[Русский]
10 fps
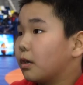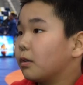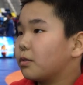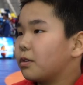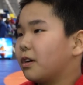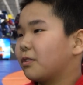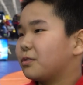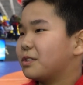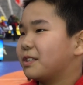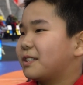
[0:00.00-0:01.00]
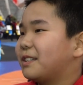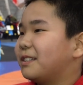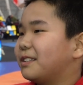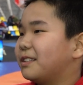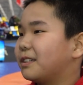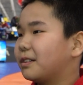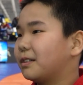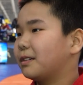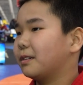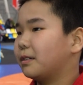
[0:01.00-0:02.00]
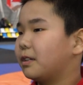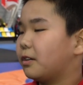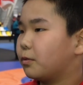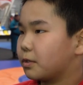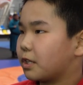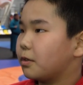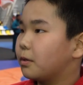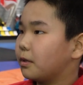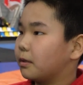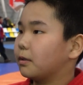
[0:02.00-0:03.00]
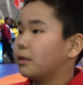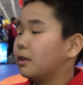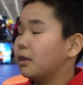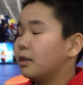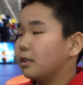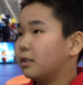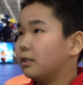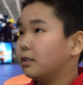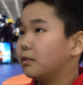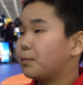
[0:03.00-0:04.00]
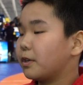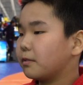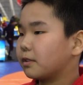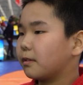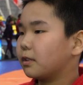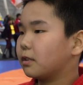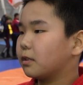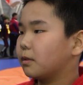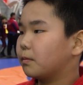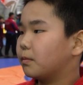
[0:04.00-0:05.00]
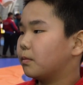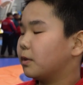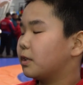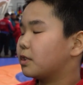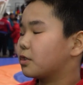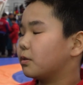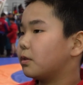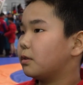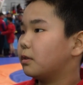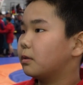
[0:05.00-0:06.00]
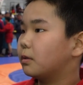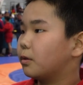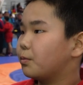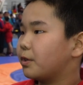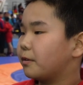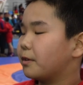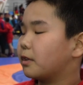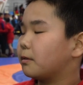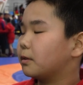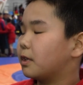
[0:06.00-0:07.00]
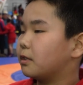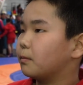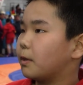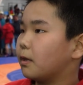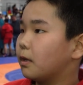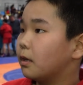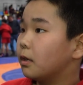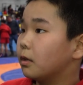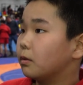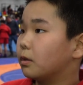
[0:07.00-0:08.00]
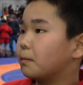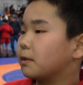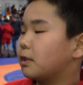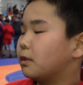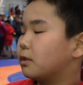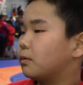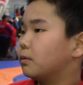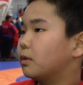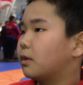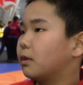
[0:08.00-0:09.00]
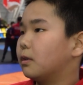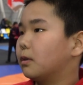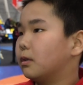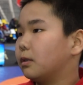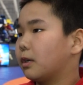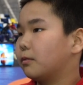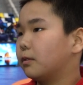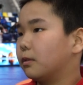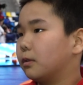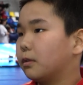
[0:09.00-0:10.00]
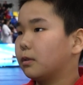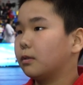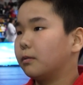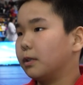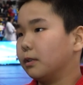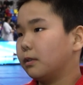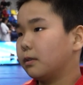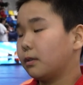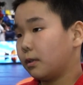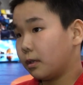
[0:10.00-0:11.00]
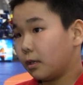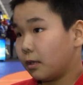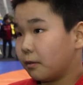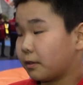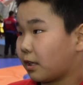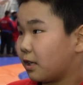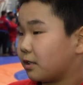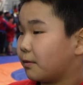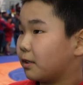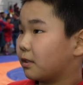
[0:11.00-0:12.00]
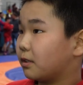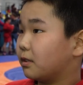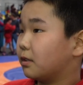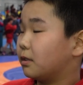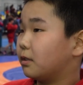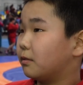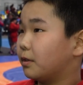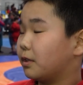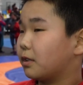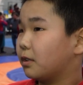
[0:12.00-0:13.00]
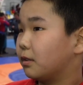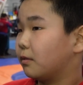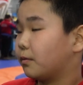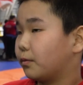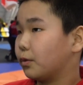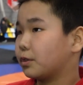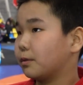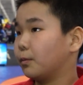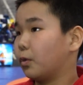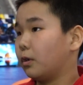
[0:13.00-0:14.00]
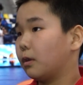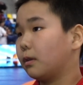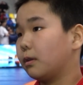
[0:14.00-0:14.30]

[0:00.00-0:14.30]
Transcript: Хоро хорошие, сильные. Я их уважаю. И в первой схватке было тяжело, он меня выигрывал на один балл, на последних секундах э, я его валил. Вторая схватка выиграл 8-0.